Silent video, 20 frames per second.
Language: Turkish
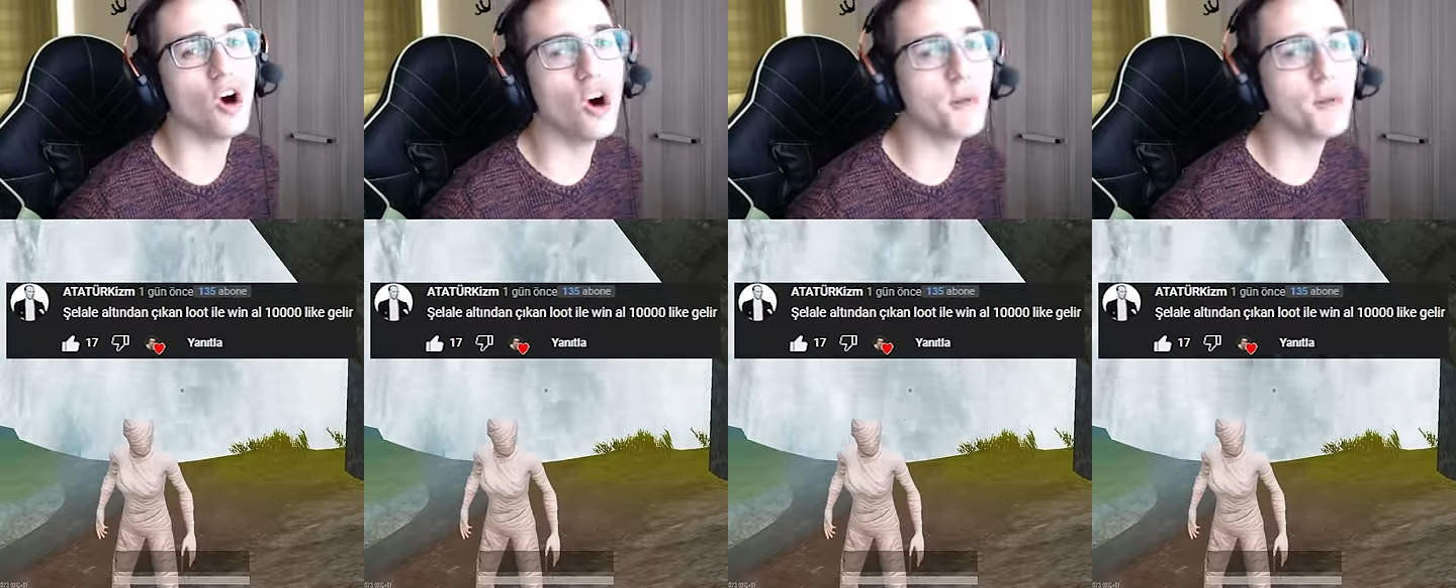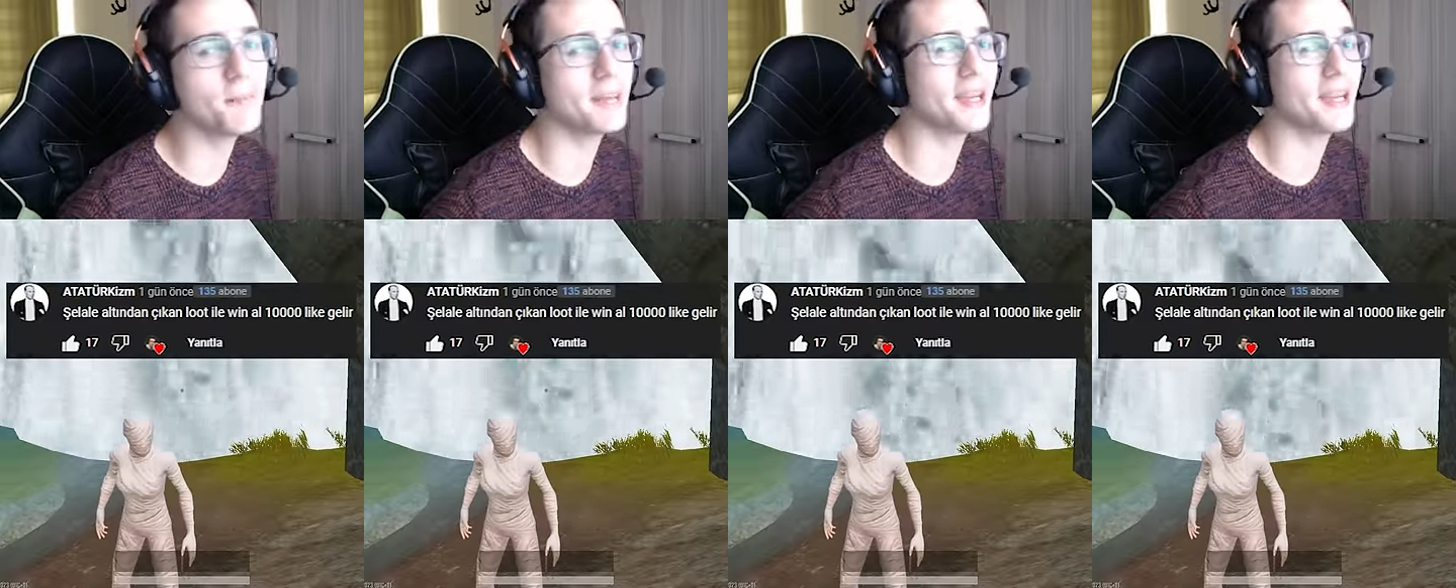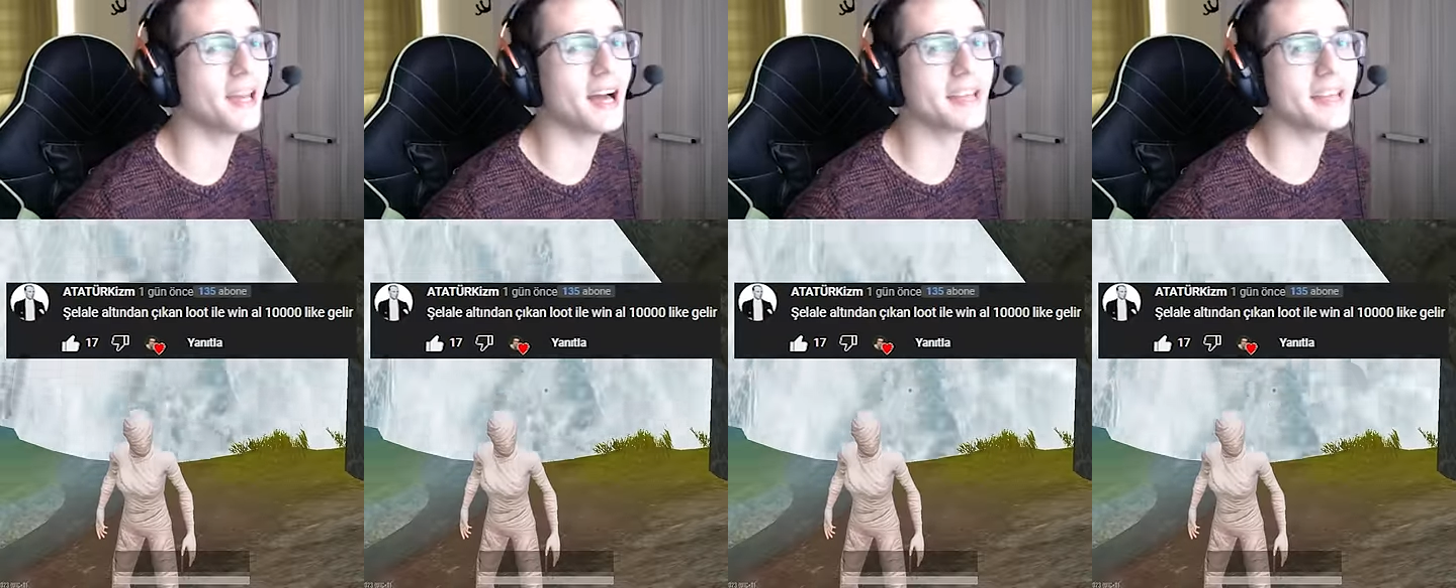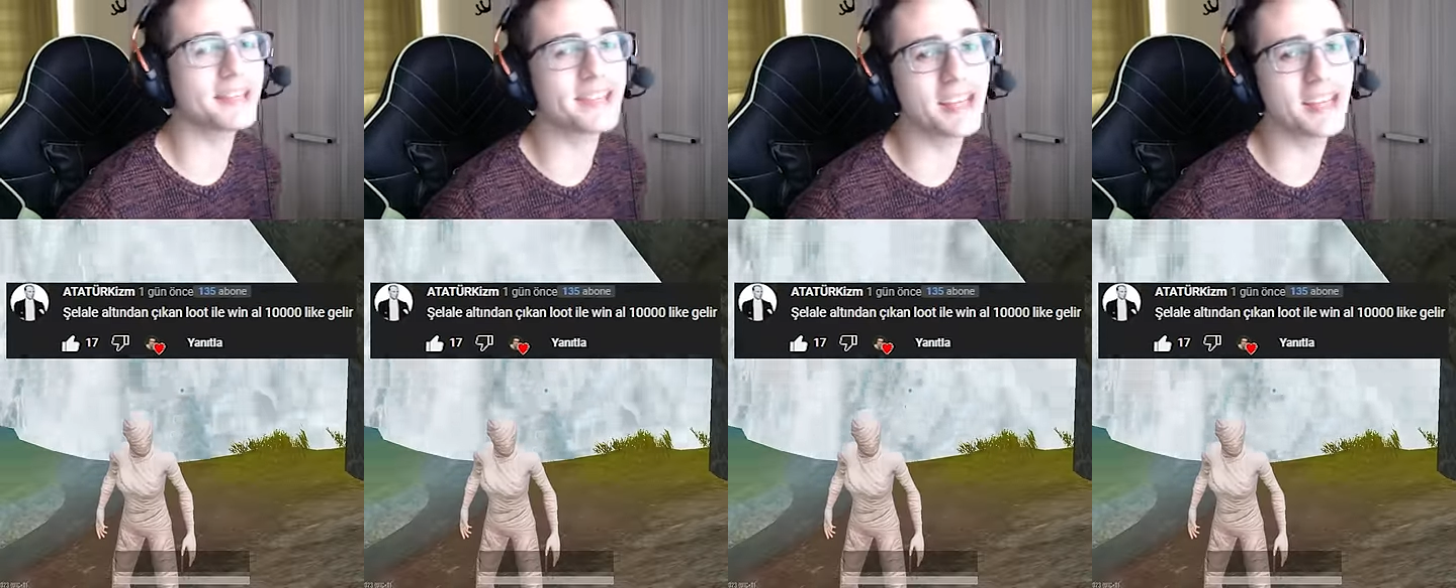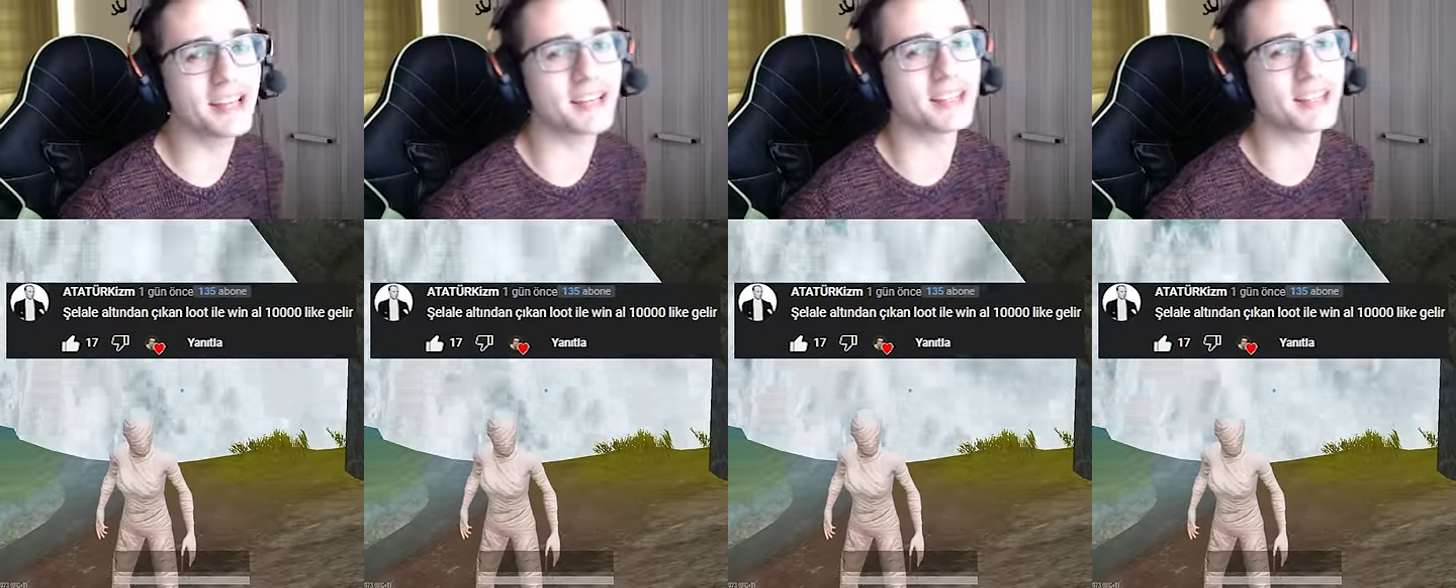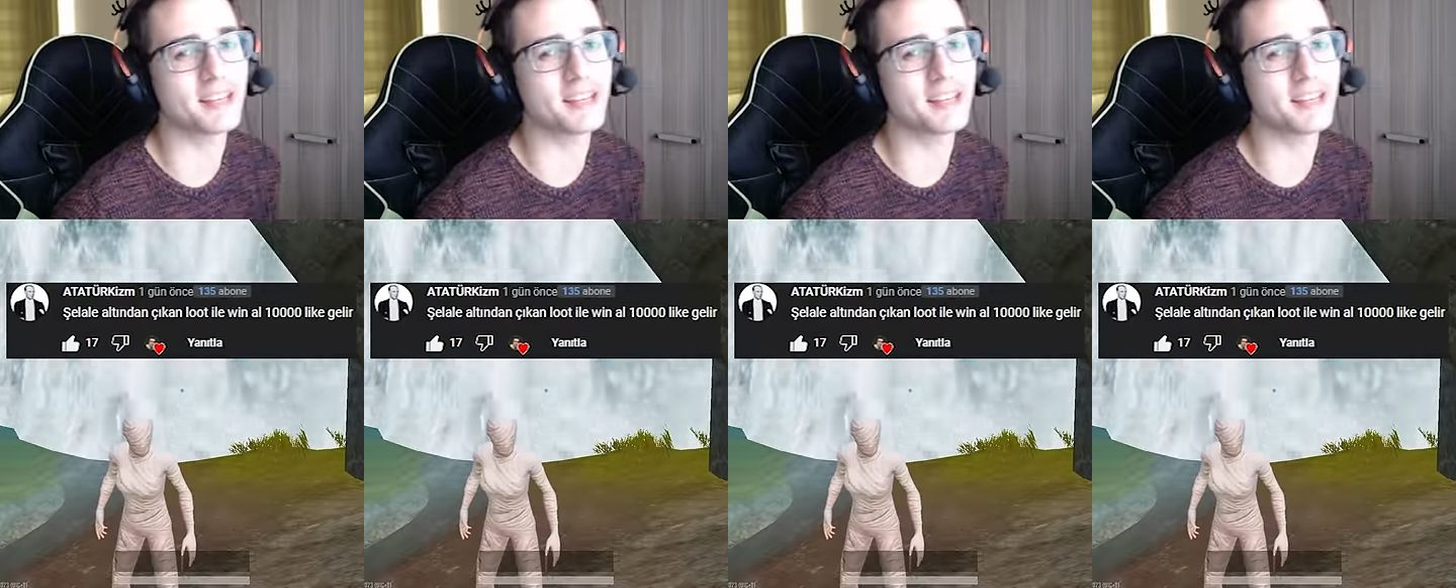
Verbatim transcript: 10.000 like gelir